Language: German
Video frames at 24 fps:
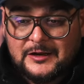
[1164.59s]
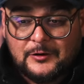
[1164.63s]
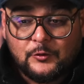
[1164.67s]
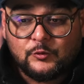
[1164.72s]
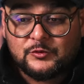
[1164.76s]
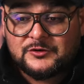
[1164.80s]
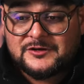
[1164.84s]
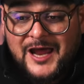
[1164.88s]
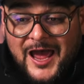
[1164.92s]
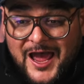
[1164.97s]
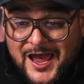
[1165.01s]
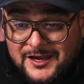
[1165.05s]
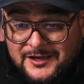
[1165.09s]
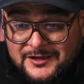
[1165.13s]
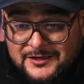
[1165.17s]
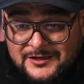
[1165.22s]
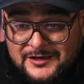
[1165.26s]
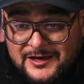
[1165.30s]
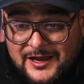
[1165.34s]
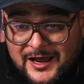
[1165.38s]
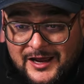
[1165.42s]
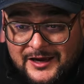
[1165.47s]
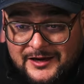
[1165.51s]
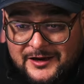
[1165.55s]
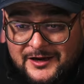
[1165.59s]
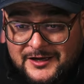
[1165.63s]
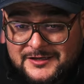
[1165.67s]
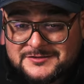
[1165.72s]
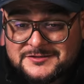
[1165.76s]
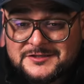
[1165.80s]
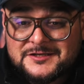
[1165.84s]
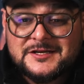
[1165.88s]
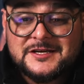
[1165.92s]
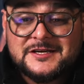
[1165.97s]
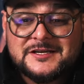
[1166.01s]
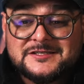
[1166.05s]
und
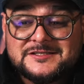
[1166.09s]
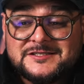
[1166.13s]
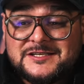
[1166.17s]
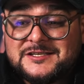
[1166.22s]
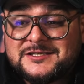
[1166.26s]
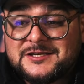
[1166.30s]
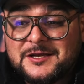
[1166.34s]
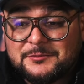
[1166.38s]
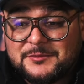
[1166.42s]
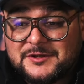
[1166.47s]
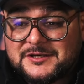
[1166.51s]
nachgelagert sieht der